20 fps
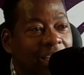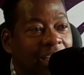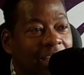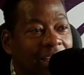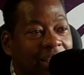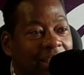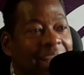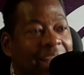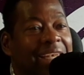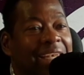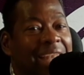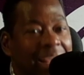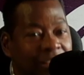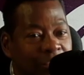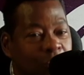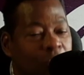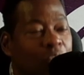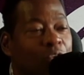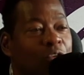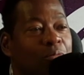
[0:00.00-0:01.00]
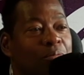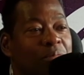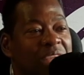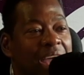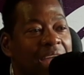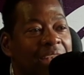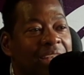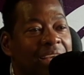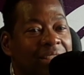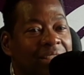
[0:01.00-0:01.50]
de las
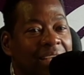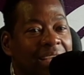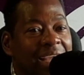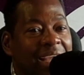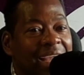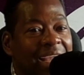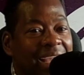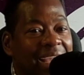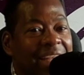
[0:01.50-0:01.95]
colombianas, en